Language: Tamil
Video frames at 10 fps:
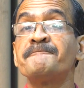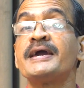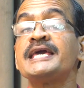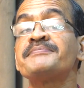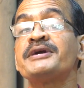
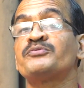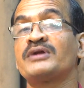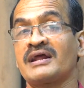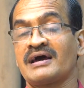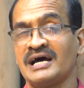மெய்மை
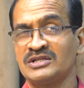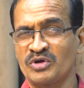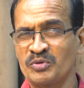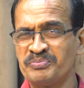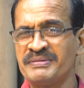உணரார்
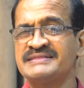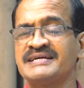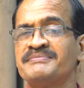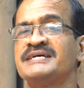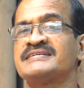அதனுடைய
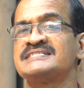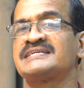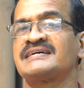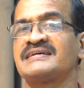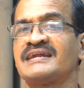உண்மைத்தன்மையை
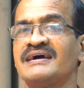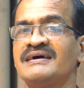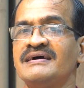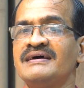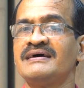தெரிஞ்சுக்கிறது இல்லை
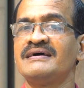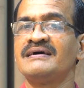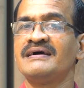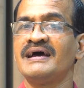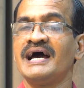
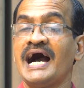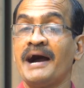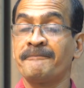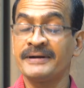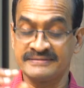
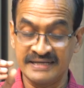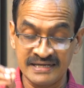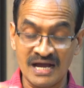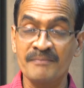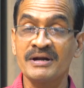அப்படி
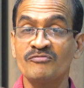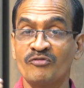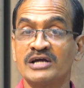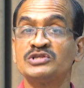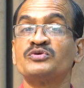தெரியாமல்
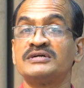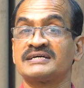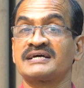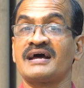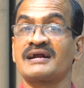வாழ்ந்து
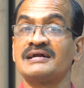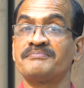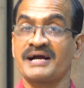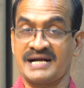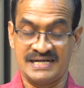கொண்டிருக்கிறார்கள்
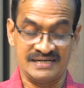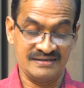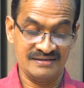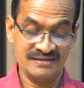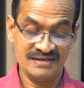மக்கள்
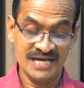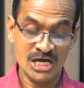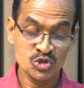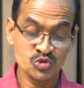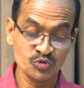
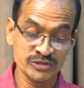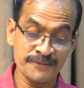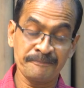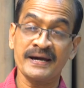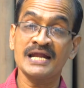துதி
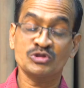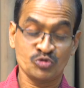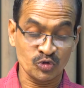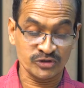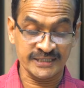பல
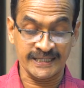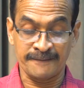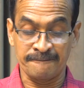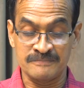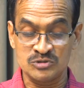
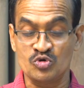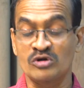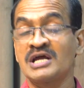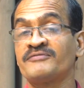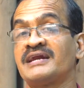தோத்திரம்
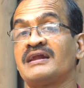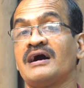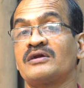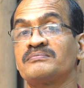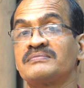சொல்ல
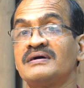வல்லாரும்